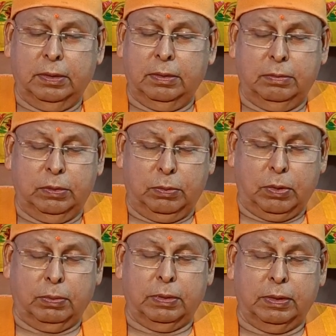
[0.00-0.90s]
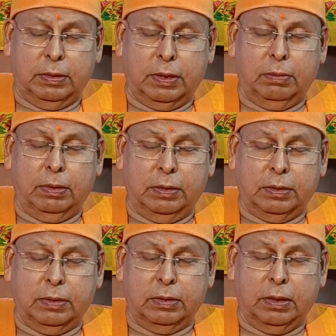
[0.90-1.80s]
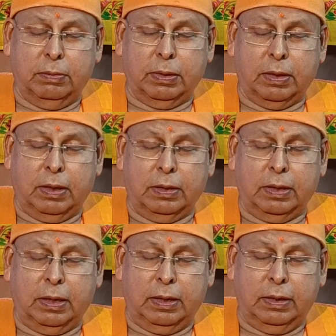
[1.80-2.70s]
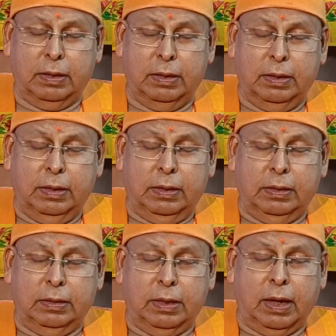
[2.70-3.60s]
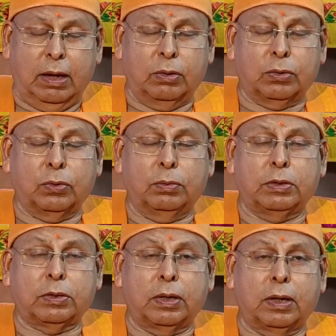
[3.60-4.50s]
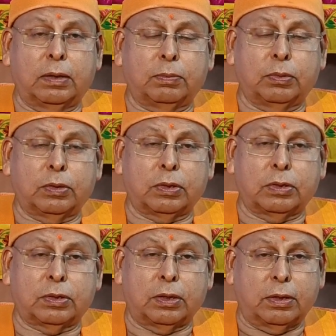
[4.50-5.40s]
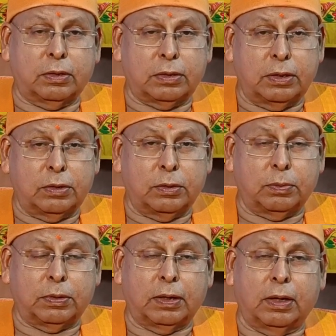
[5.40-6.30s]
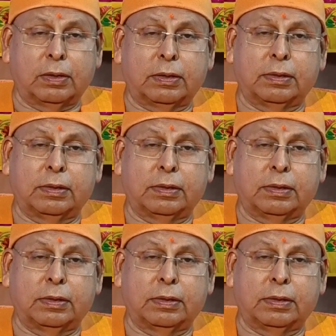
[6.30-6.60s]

जो भगवद गीता में द्वितीय अध्याय में कहा गया है ध्याय तो विषयान पुंश संगस्तिशु जाया थे